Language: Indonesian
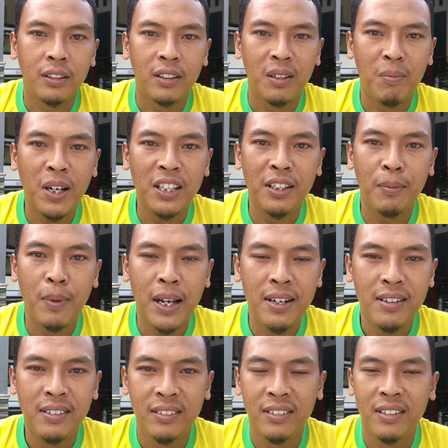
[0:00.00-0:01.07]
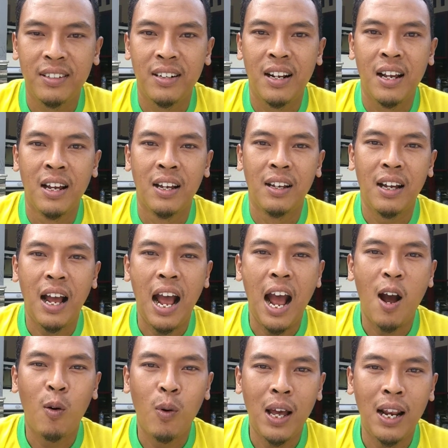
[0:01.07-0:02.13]
Teman-teman,
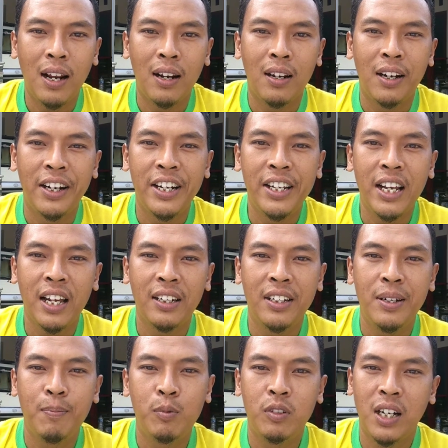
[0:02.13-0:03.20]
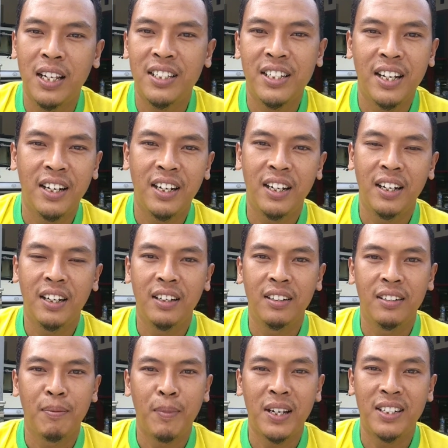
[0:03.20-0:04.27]
awal niat dibuat channel
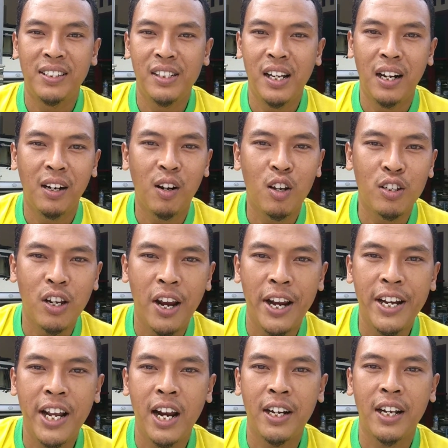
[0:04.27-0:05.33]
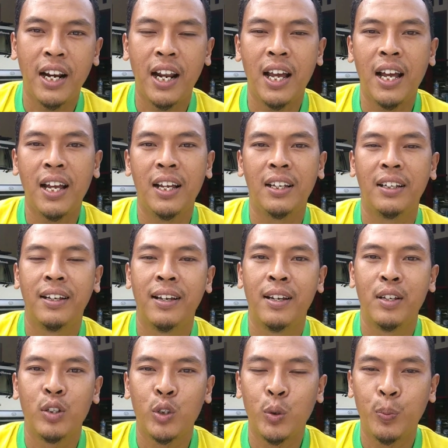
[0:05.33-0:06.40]
Mas Dian Rosa ini adalah
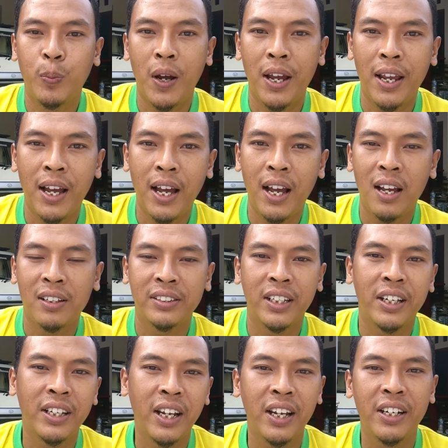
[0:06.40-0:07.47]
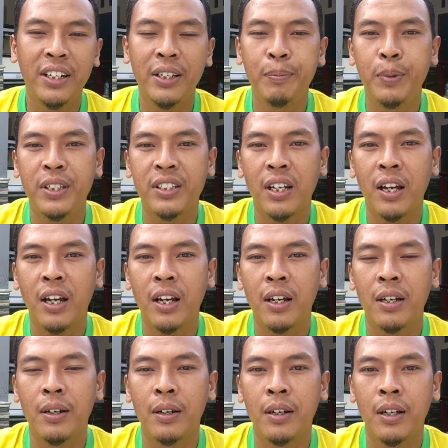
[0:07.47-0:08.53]
supaya saya ini bisa
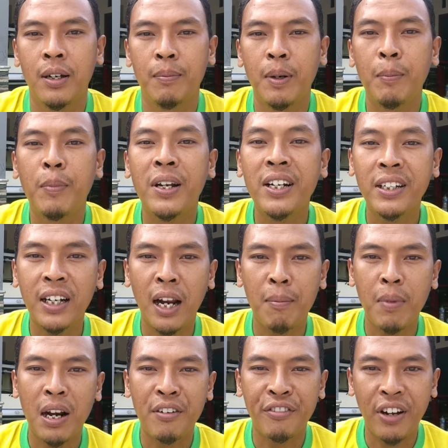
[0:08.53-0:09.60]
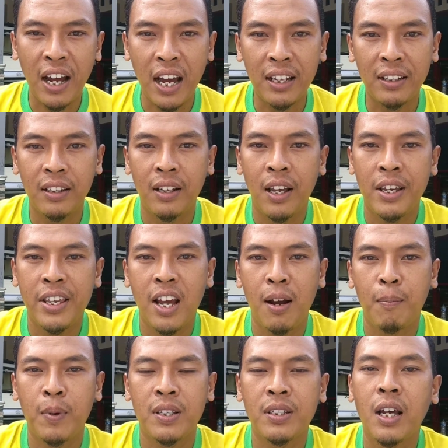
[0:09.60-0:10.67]
memberikan manfaat yang
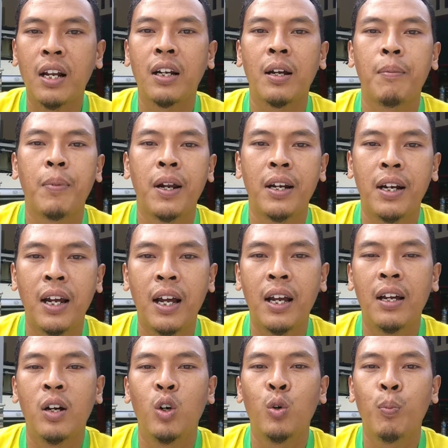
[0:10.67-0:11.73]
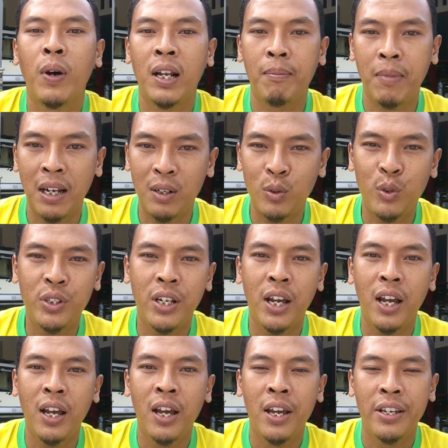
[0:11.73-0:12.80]
besar kepada umat
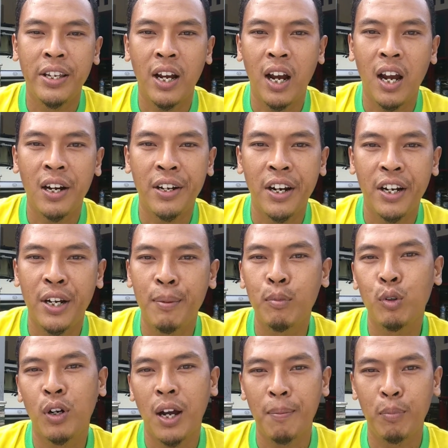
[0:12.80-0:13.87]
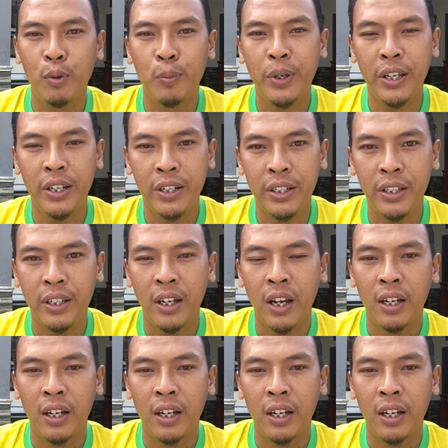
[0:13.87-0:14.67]
manusia yang ada di muka bumi ini.